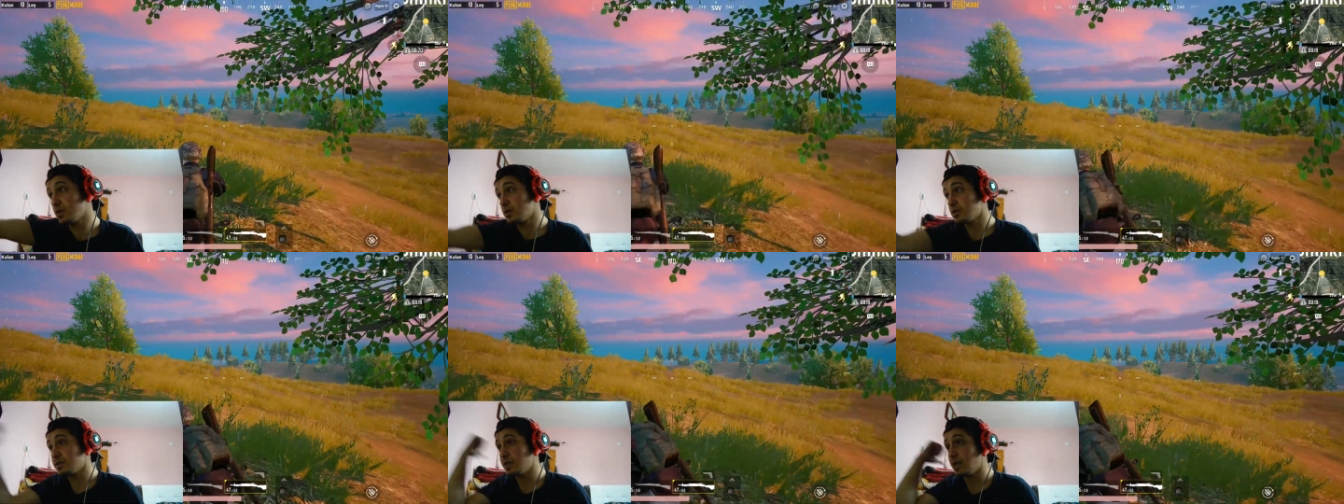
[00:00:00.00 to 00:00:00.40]

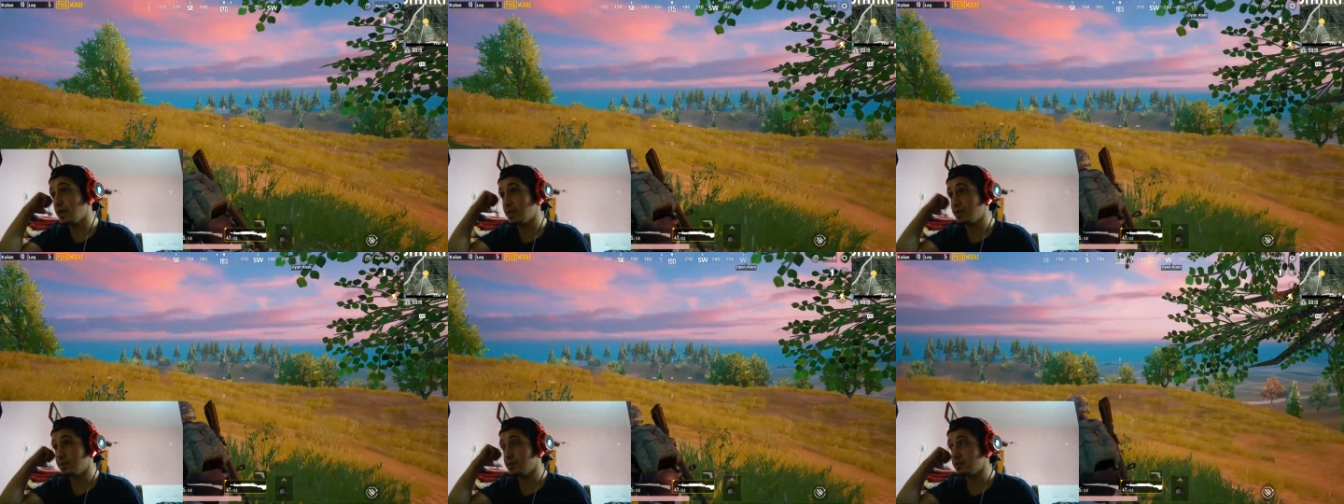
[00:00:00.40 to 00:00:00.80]

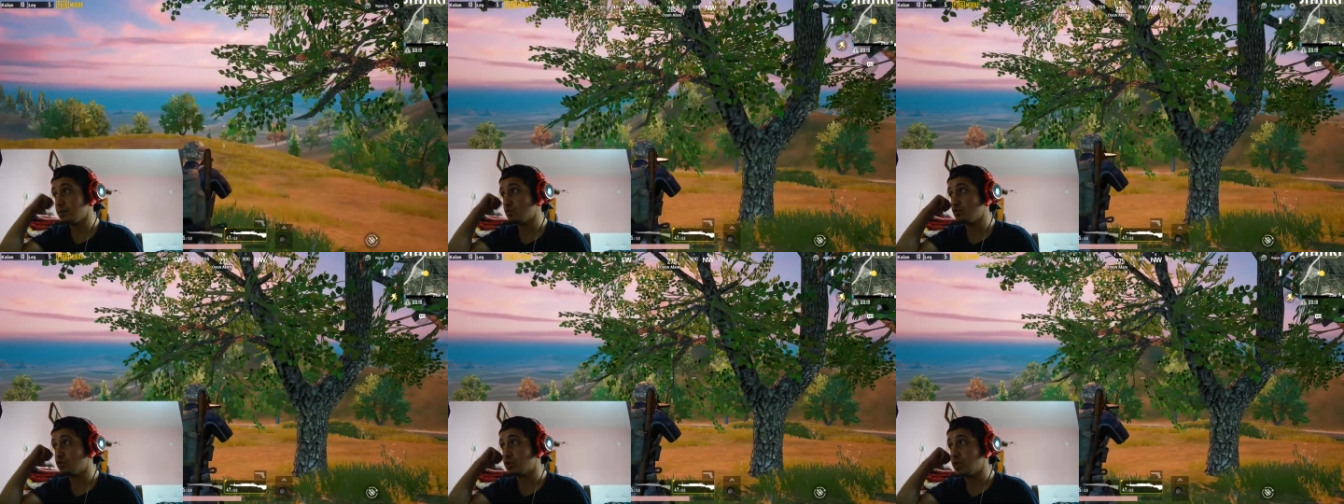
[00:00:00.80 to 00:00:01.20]
Sağ
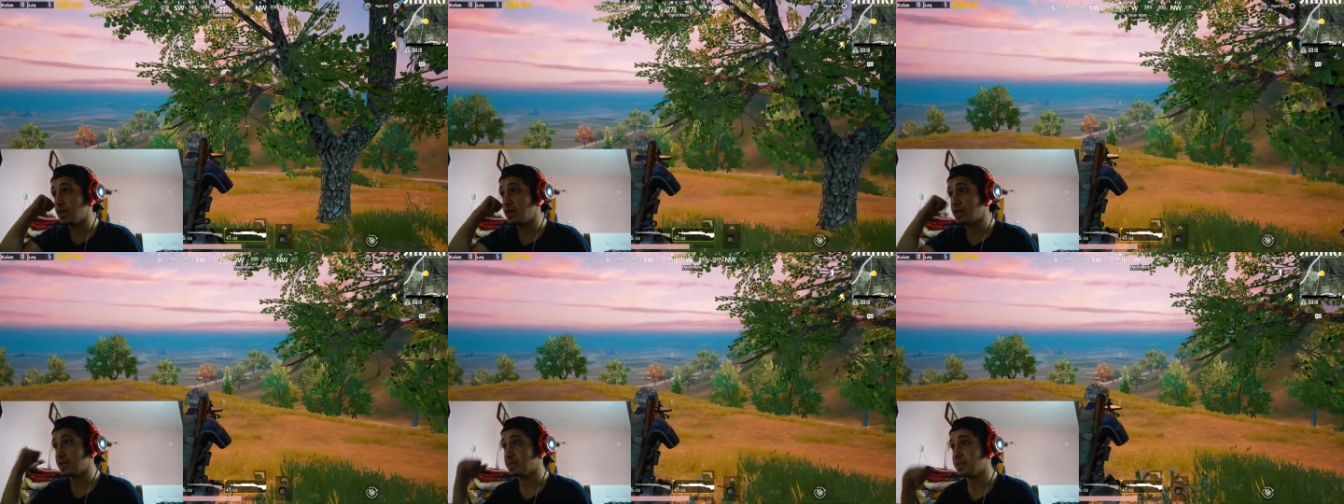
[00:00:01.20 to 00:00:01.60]
şu sağ
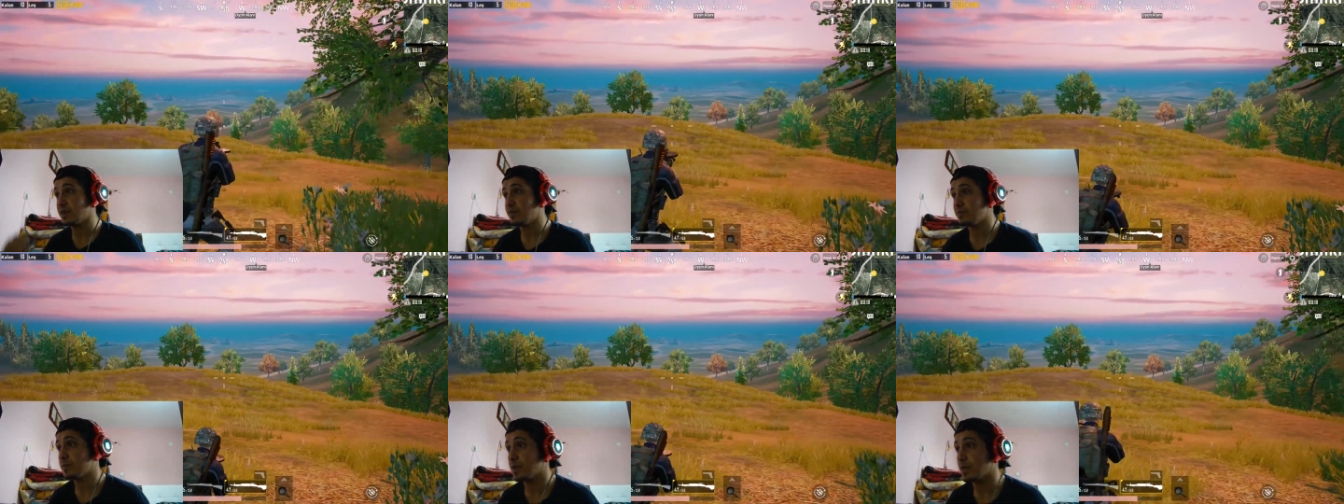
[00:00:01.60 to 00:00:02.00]
arka
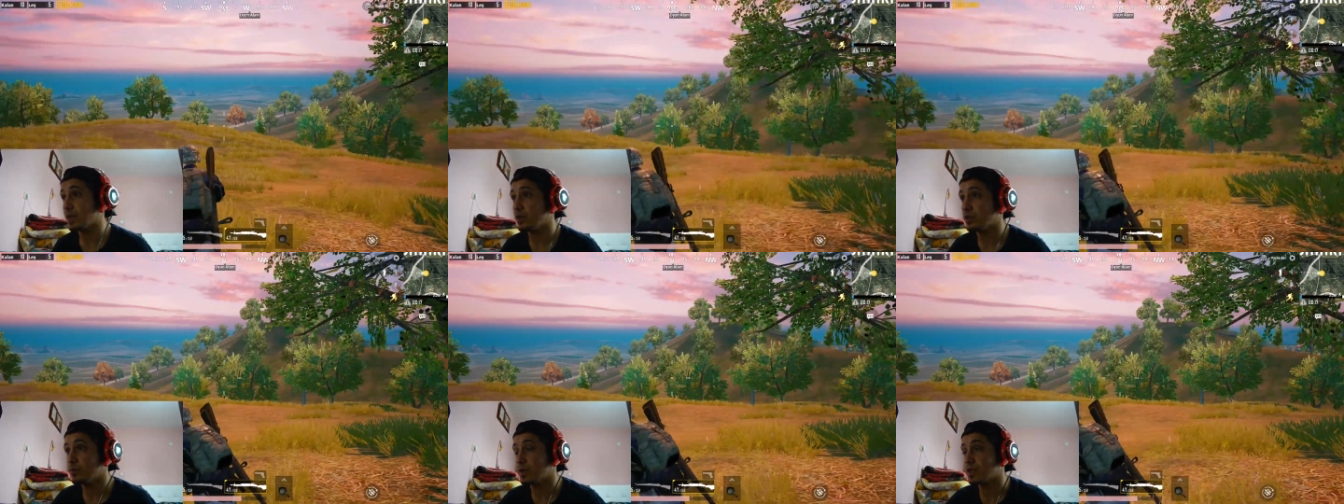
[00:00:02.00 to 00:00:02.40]
tarafından
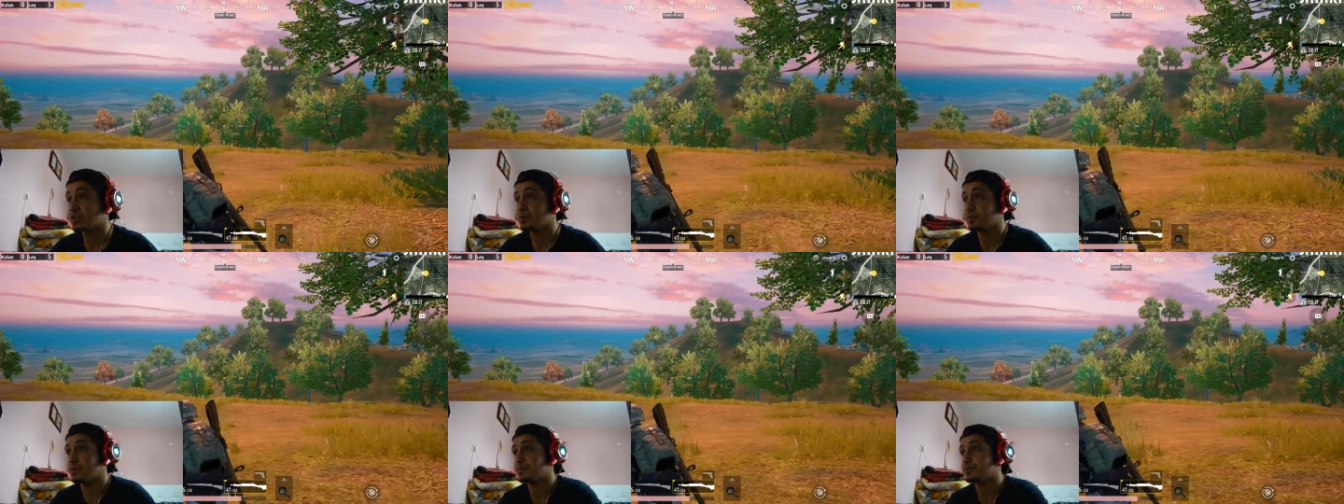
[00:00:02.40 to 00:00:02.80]
geliyor. Bak
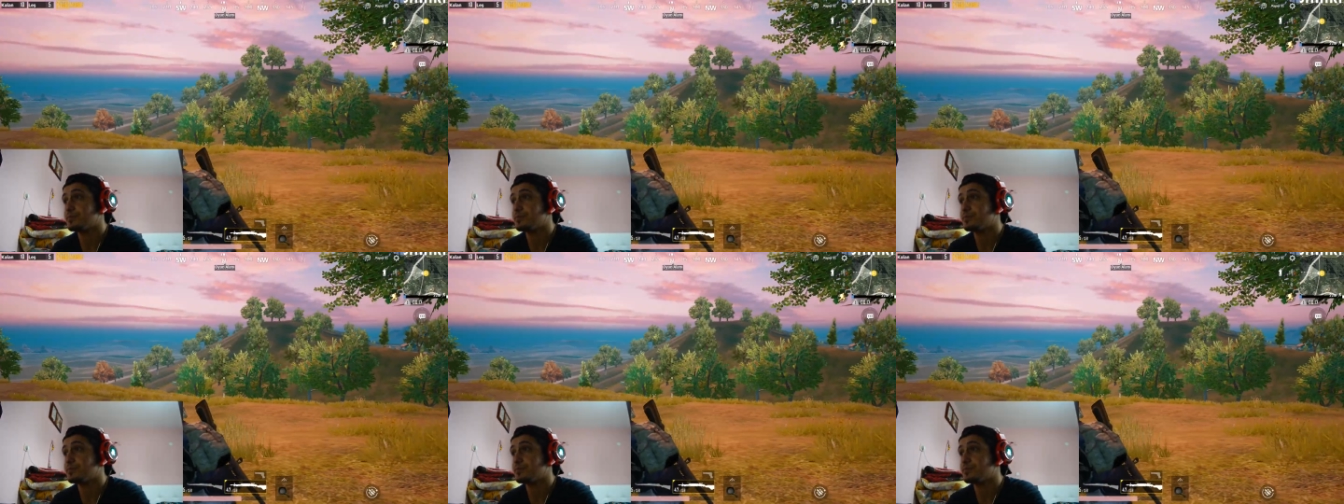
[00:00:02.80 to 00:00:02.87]
şimdi.